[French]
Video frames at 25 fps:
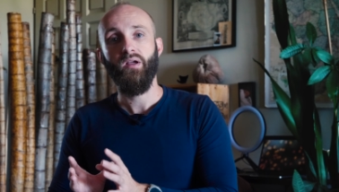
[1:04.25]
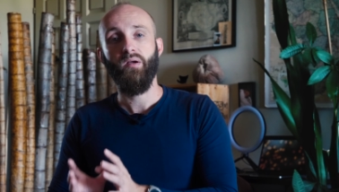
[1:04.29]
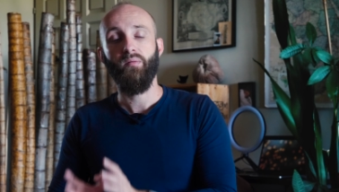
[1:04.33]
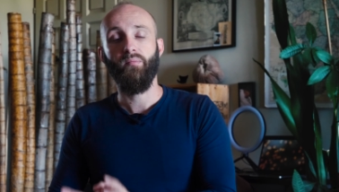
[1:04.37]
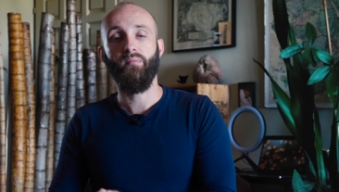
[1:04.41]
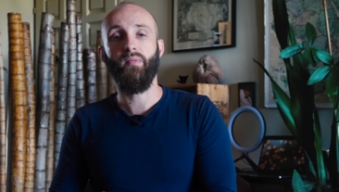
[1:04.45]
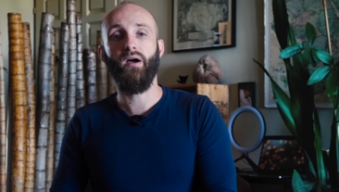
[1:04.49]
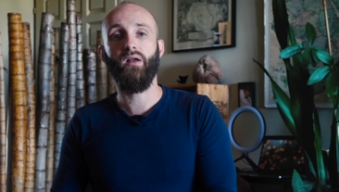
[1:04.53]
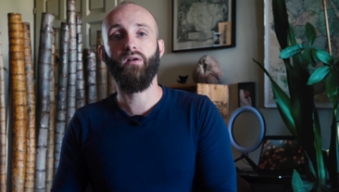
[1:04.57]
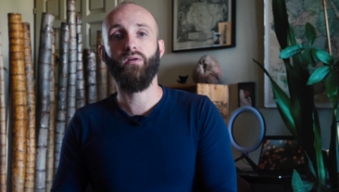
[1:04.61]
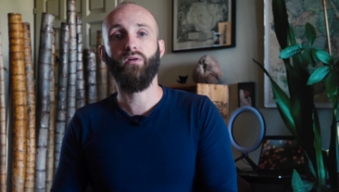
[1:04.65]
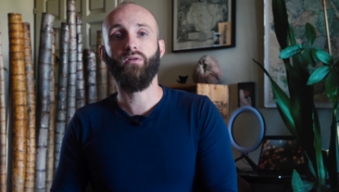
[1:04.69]

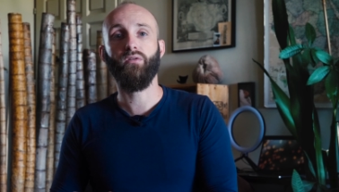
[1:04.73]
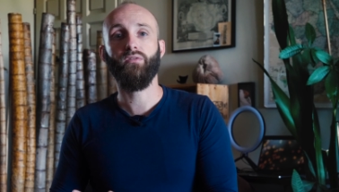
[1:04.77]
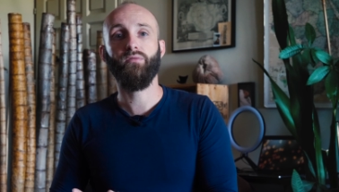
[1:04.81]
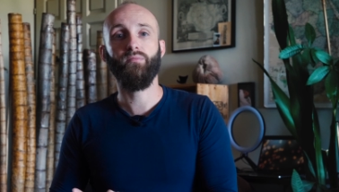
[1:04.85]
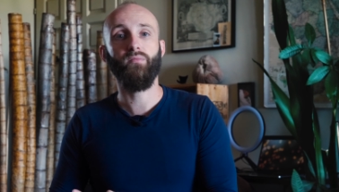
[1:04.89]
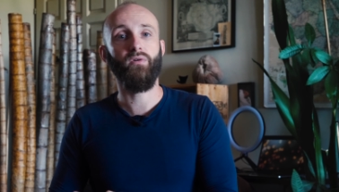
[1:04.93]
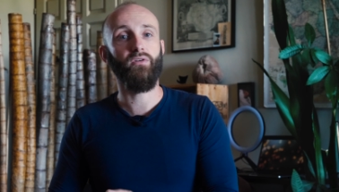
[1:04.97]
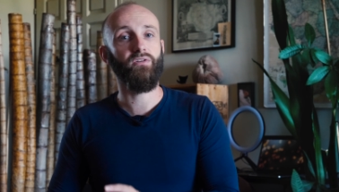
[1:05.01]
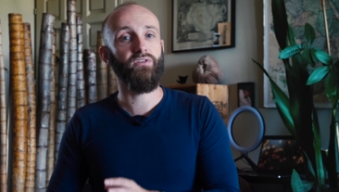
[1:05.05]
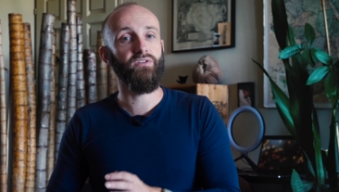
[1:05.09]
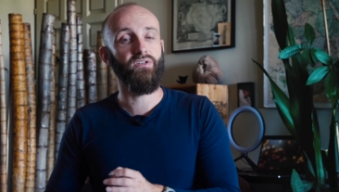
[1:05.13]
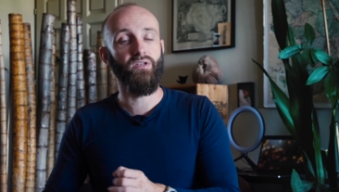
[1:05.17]

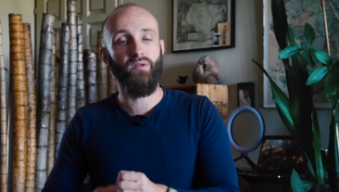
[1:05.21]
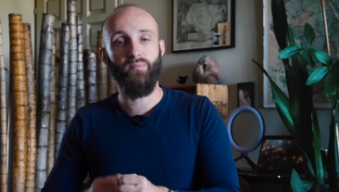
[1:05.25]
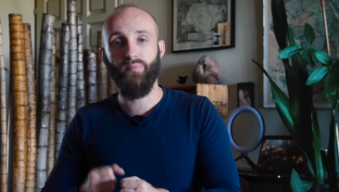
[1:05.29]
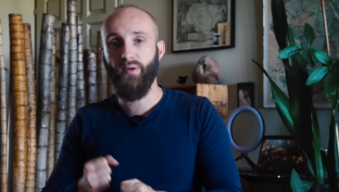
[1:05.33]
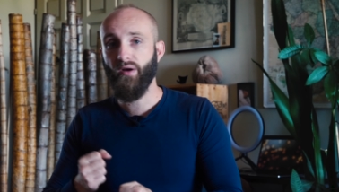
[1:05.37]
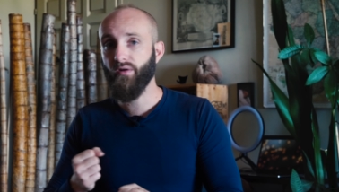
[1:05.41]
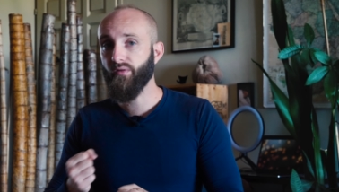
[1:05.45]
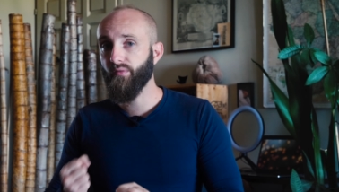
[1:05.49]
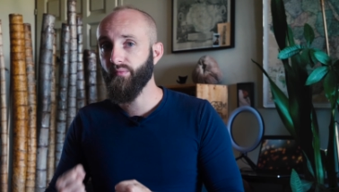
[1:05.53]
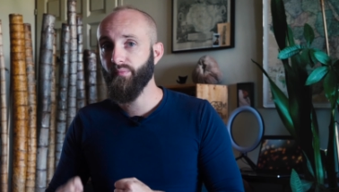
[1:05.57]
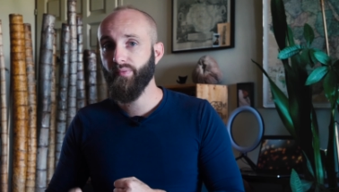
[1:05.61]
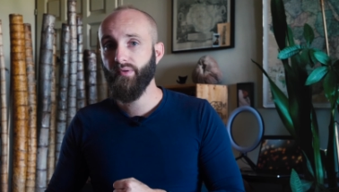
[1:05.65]
Malheureusement, je n'ai
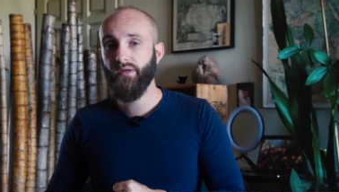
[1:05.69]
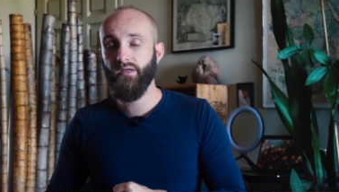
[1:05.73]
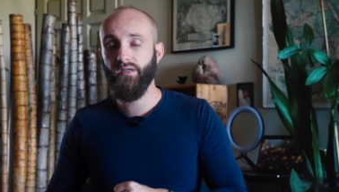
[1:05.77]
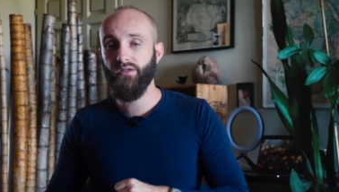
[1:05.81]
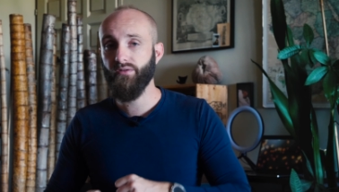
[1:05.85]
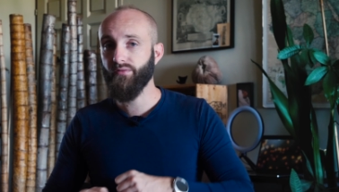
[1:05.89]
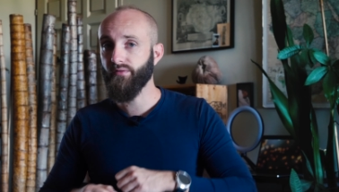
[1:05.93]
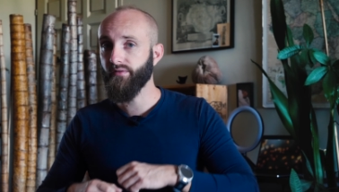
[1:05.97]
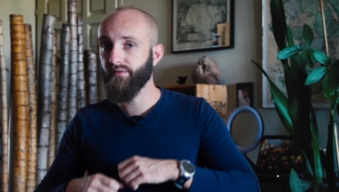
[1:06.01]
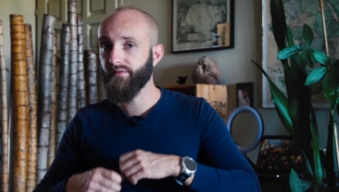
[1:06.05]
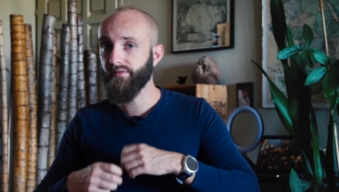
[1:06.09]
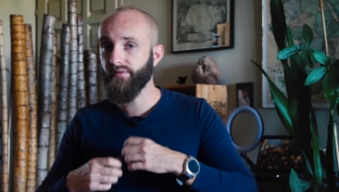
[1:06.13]
pas compris,
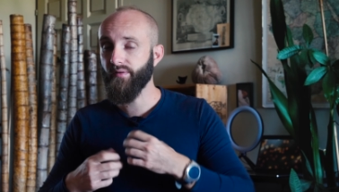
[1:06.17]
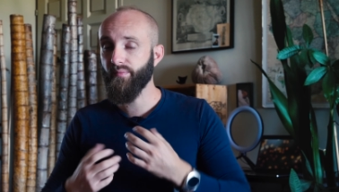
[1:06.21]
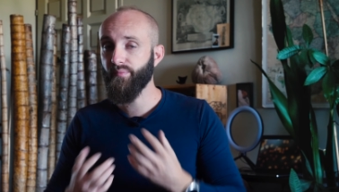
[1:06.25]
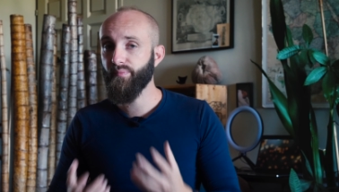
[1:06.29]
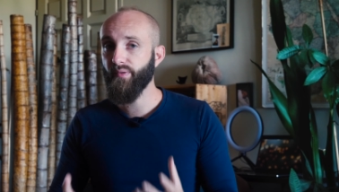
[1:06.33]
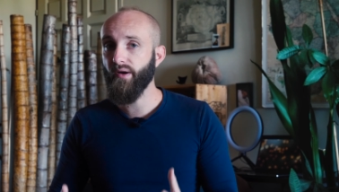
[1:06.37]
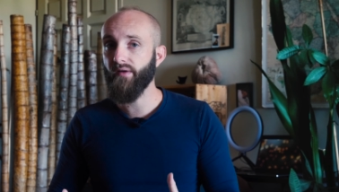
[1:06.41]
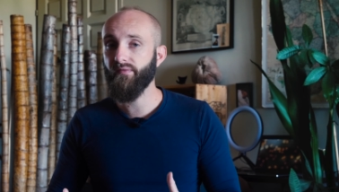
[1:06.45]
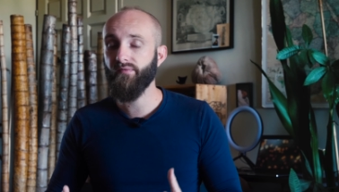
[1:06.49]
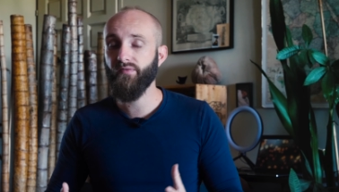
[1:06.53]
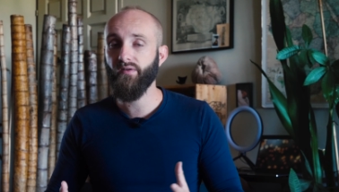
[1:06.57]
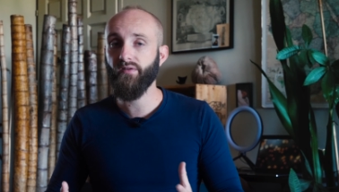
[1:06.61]
je ne sais
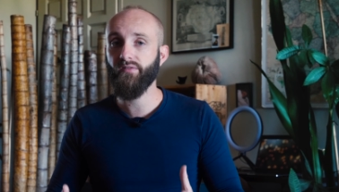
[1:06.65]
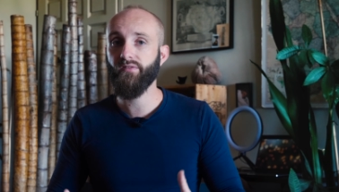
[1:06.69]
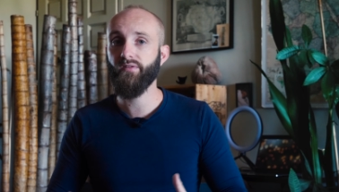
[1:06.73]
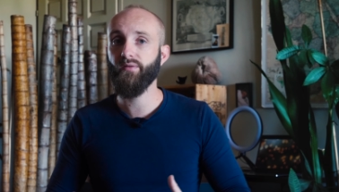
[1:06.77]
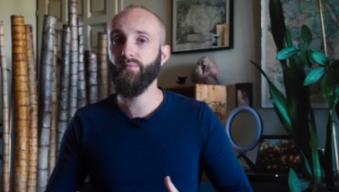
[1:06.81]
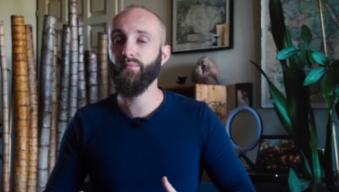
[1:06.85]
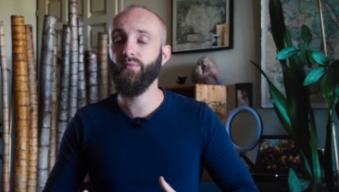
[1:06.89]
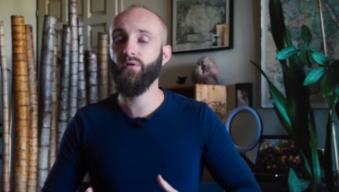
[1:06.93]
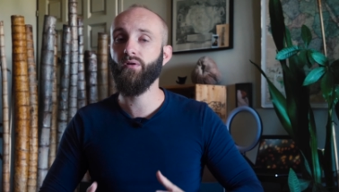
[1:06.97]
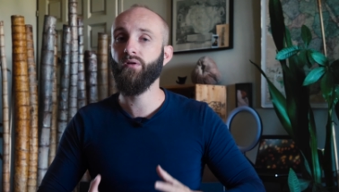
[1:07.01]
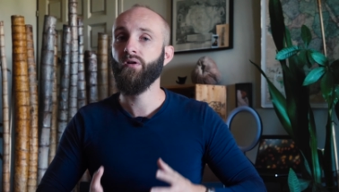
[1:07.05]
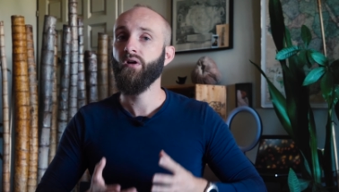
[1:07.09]
pas
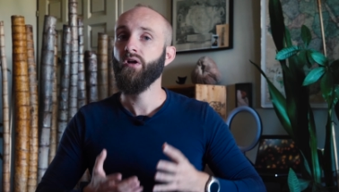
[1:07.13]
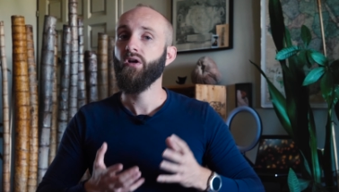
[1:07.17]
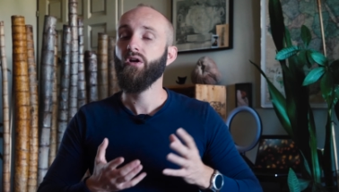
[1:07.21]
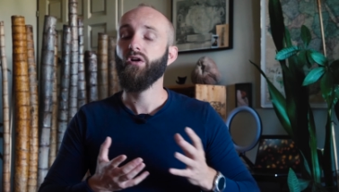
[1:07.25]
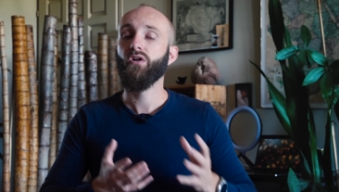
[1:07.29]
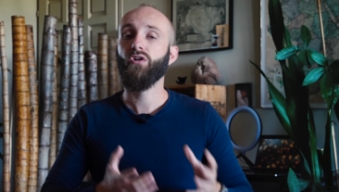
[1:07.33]
forcément